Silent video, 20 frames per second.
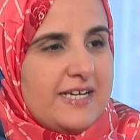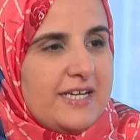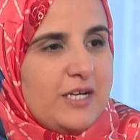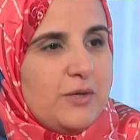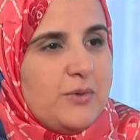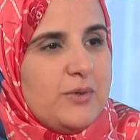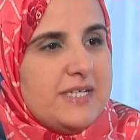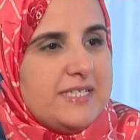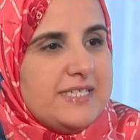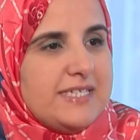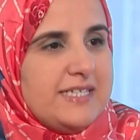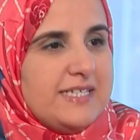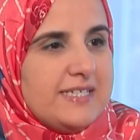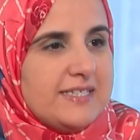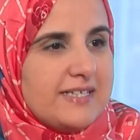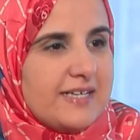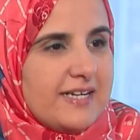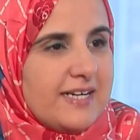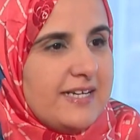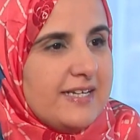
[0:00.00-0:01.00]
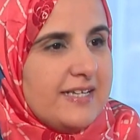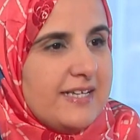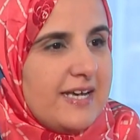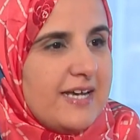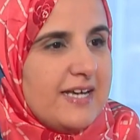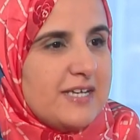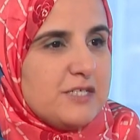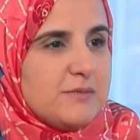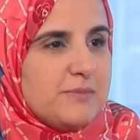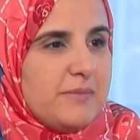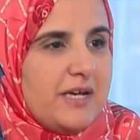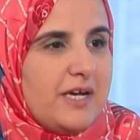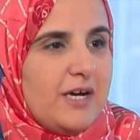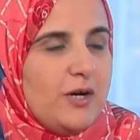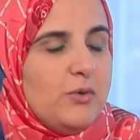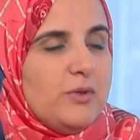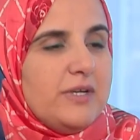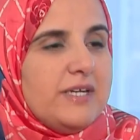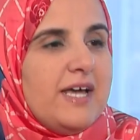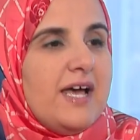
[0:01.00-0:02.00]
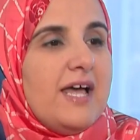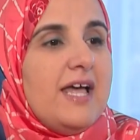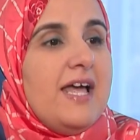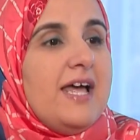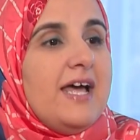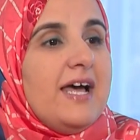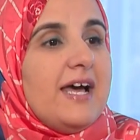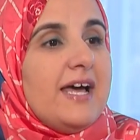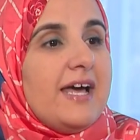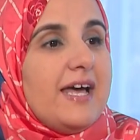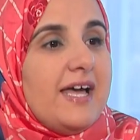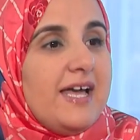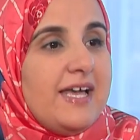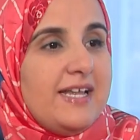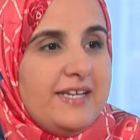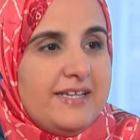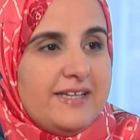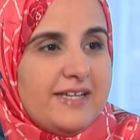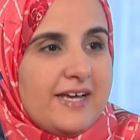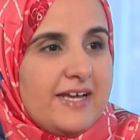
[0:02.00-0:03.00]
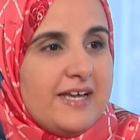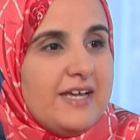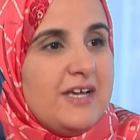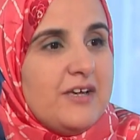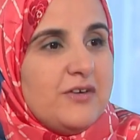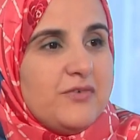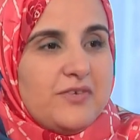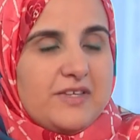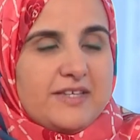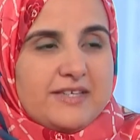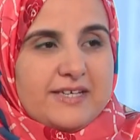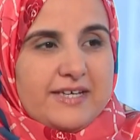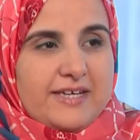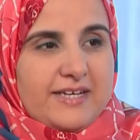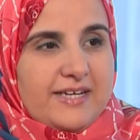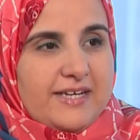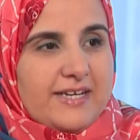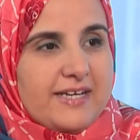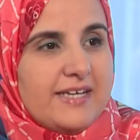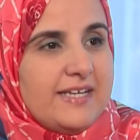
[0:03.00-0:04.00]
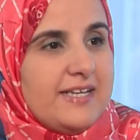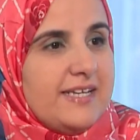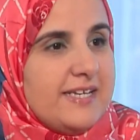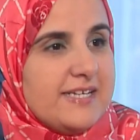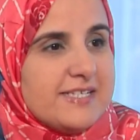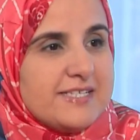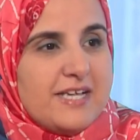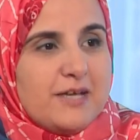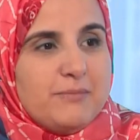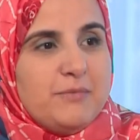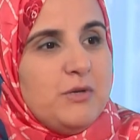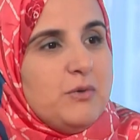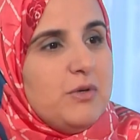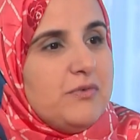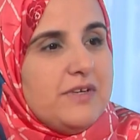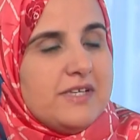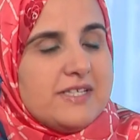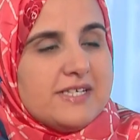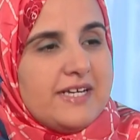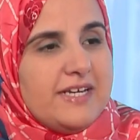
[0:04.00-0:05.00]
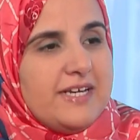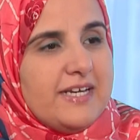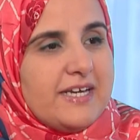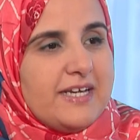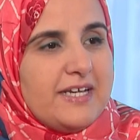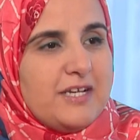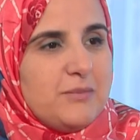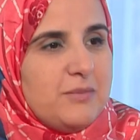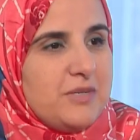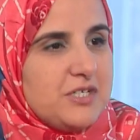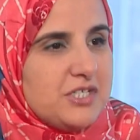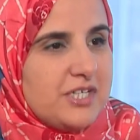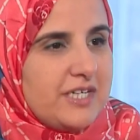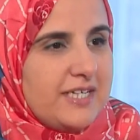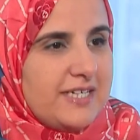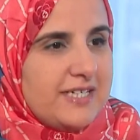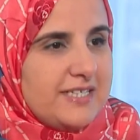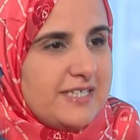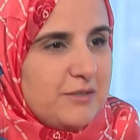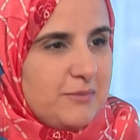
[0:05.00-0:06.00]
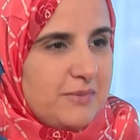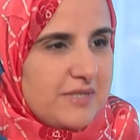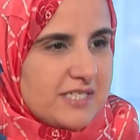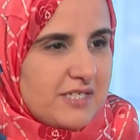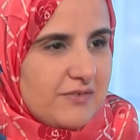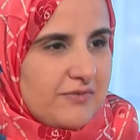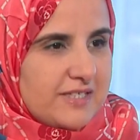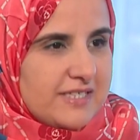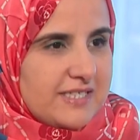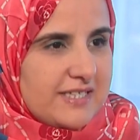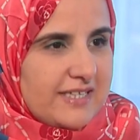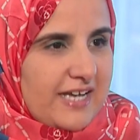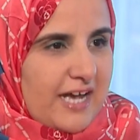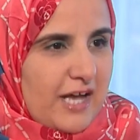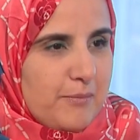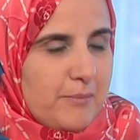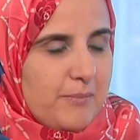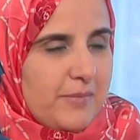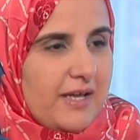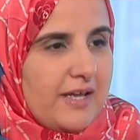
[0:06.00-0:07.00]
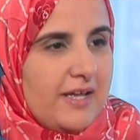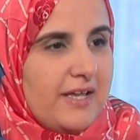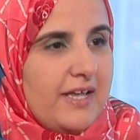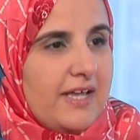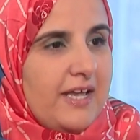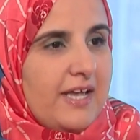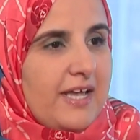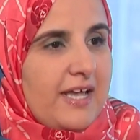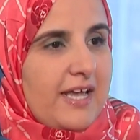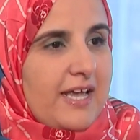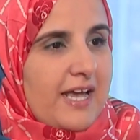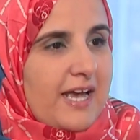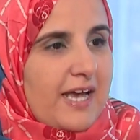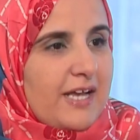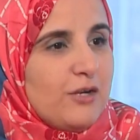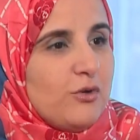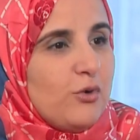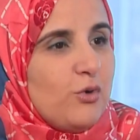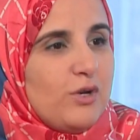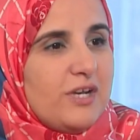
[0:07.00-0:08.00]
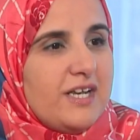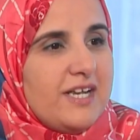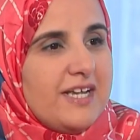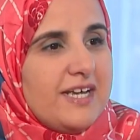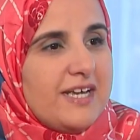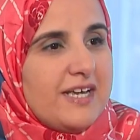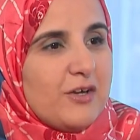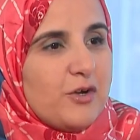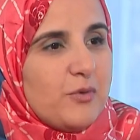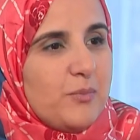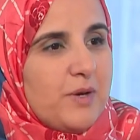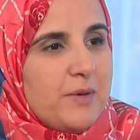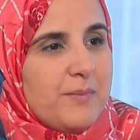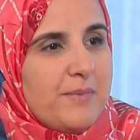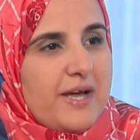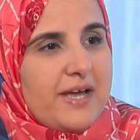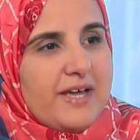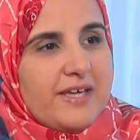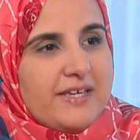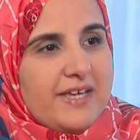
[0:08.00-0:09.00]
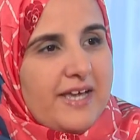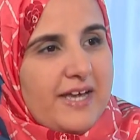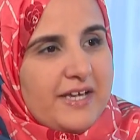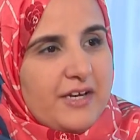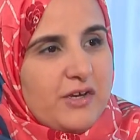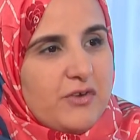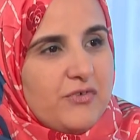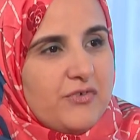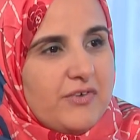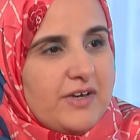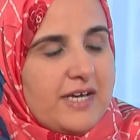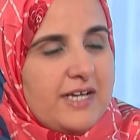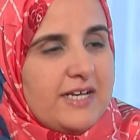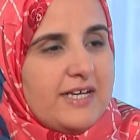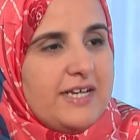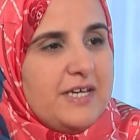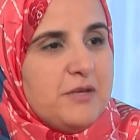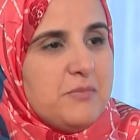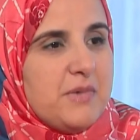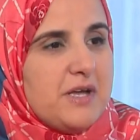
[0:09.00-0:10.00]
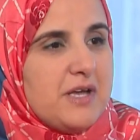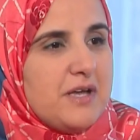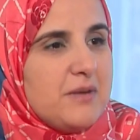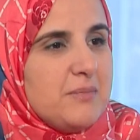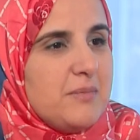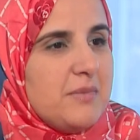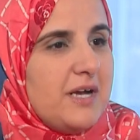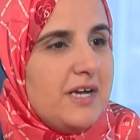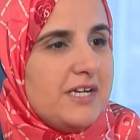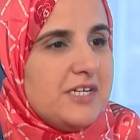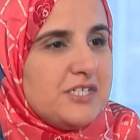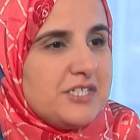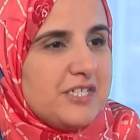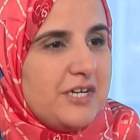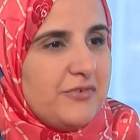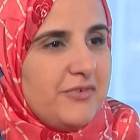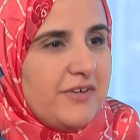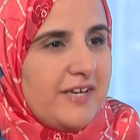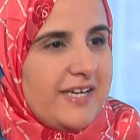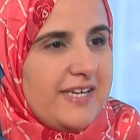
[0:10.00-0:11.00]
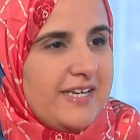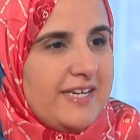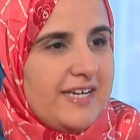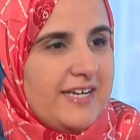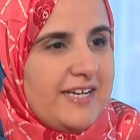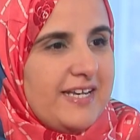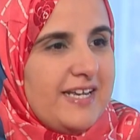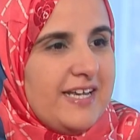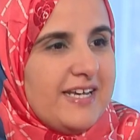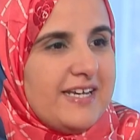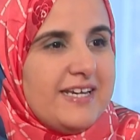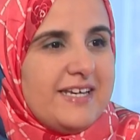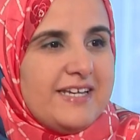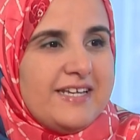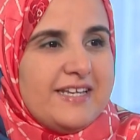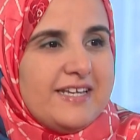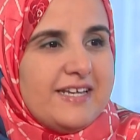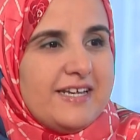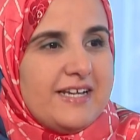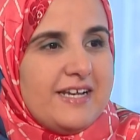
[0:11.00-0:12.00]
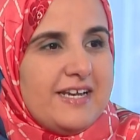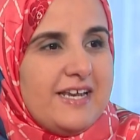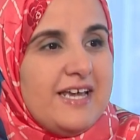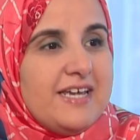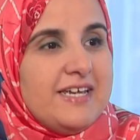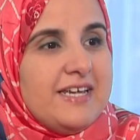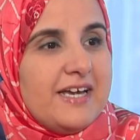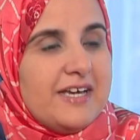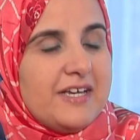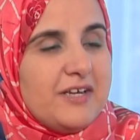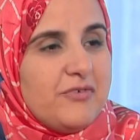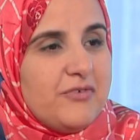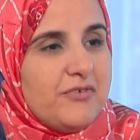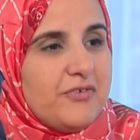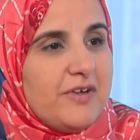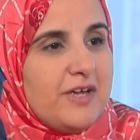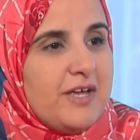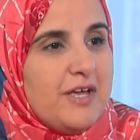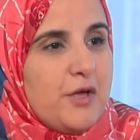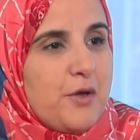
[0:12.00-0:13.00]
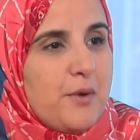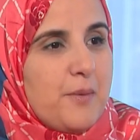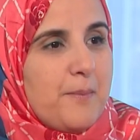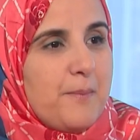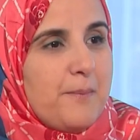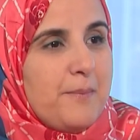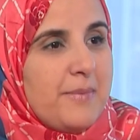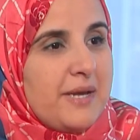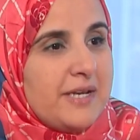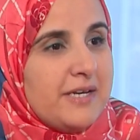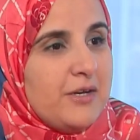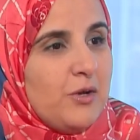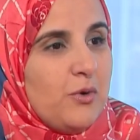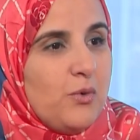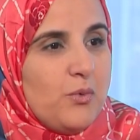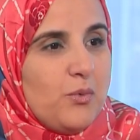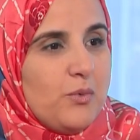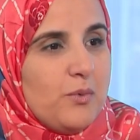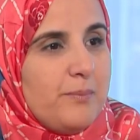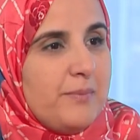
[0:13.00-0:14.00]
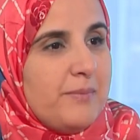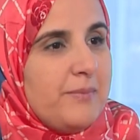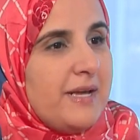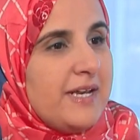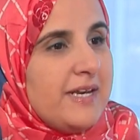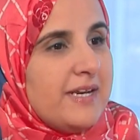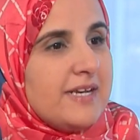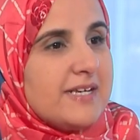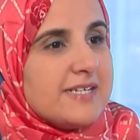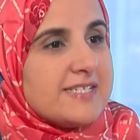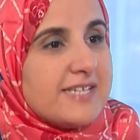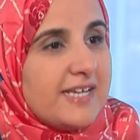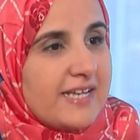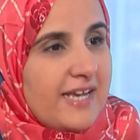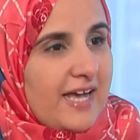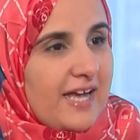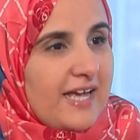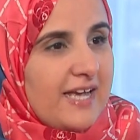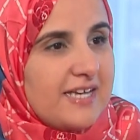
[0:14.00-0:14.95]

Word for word: اللواتي تركنا اسماءهن خالده في التاريخ الاسلامي وفي تاريخ البشريه بصفه عامه. الكل ربما يعرف الامام الشافعي لكن لا يعرف من هو من صنع